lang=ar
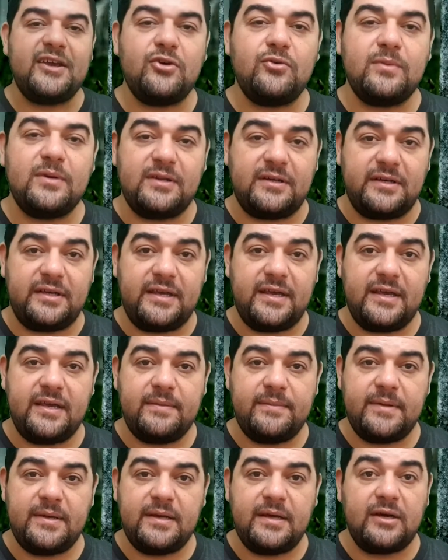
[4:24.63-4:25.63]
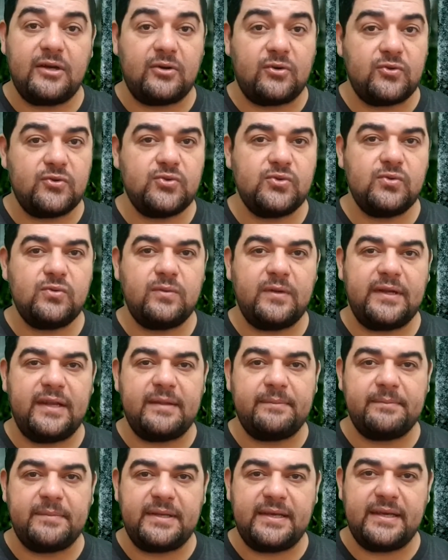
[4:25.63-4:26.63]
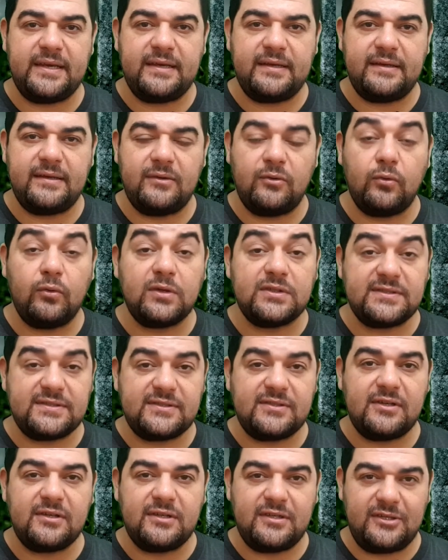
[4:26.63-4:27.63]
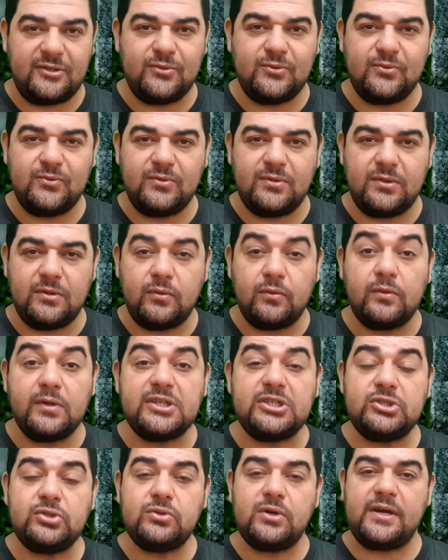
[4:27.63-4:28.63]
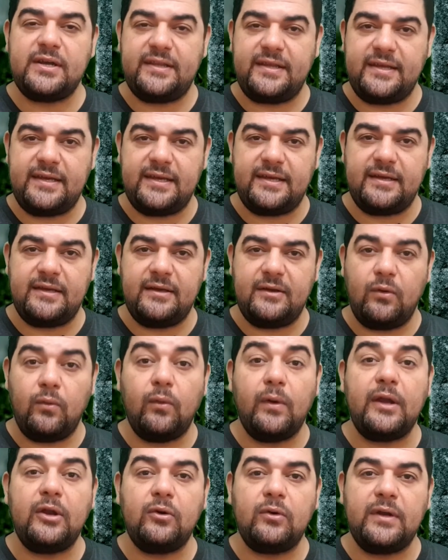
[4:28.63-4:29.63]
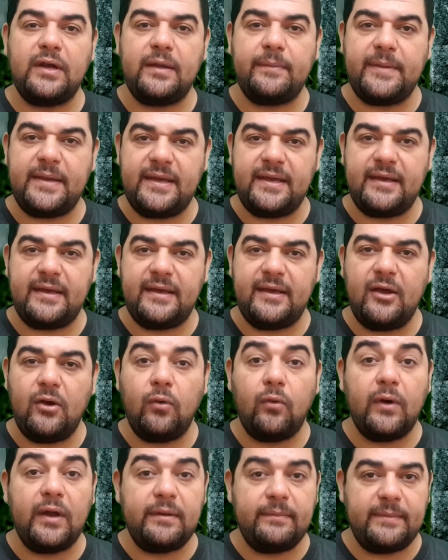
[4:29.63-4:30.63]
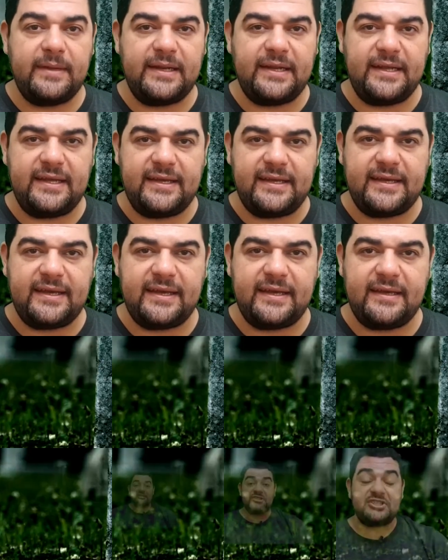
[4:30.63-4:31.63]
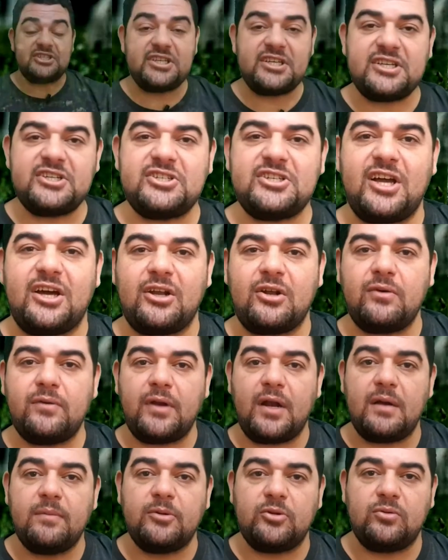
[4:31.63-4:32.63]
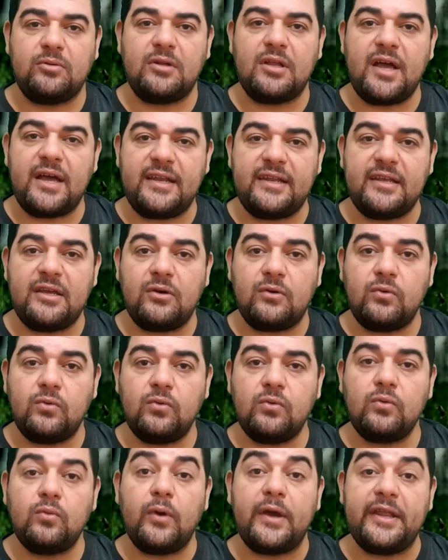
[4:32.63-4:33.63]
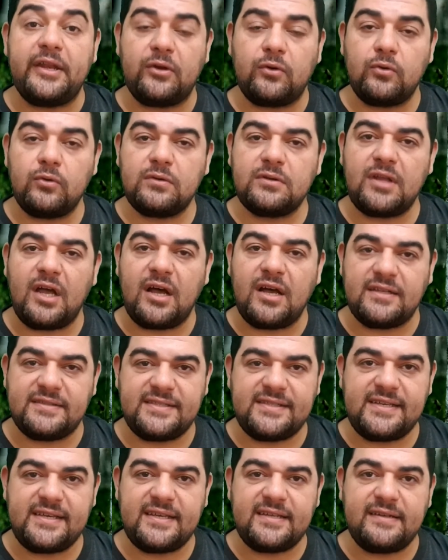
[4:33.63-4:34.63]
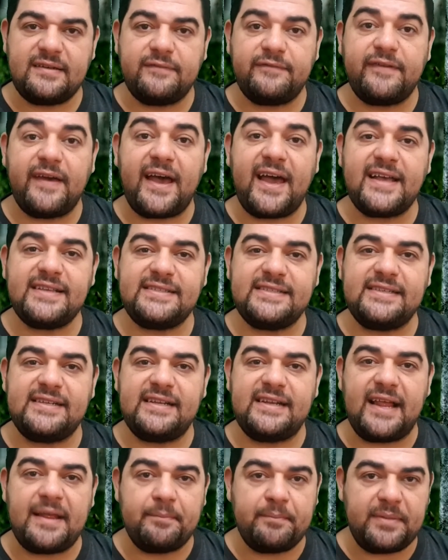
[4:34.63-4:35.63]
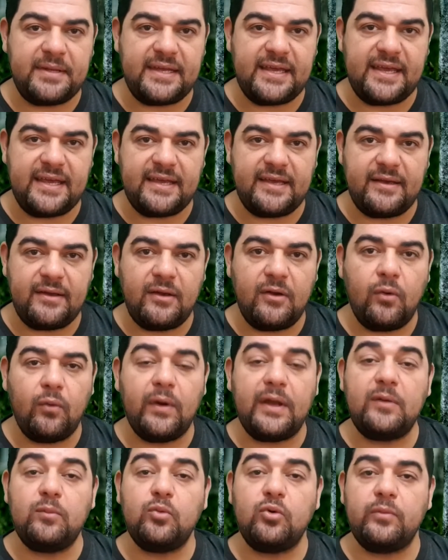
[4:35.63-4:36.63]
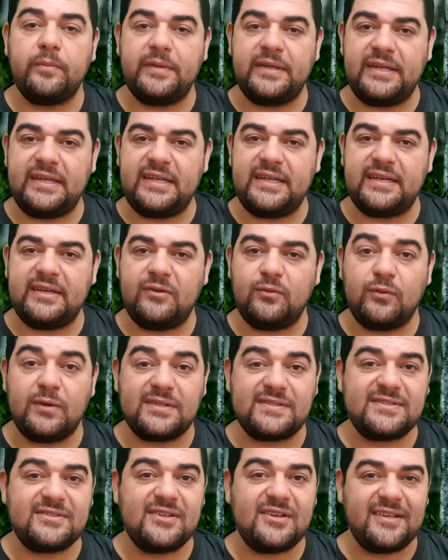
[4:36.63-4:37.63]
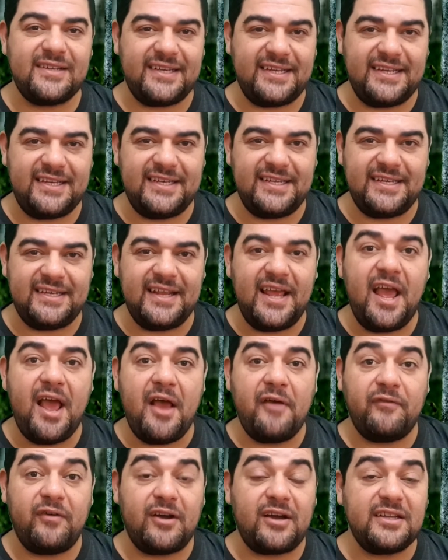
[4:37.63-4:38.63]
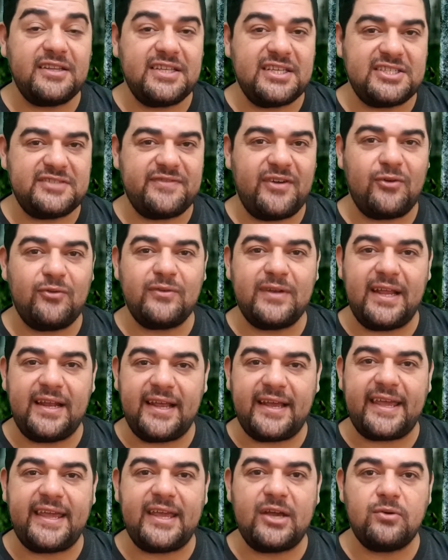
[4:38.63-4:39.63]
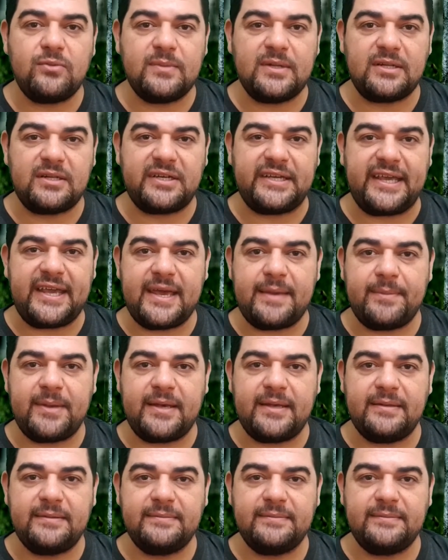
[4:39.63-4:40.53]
يوم القيامه الرسل والانبياء والصالحون والشهداء والعلماء والملائكه الشيخ الشعراوي رحمه الله عليه يقول وان كنت عاصيا فاحسن للانبياء والمؤمنين والصالحين فقد يشفعون لك يوم القيامه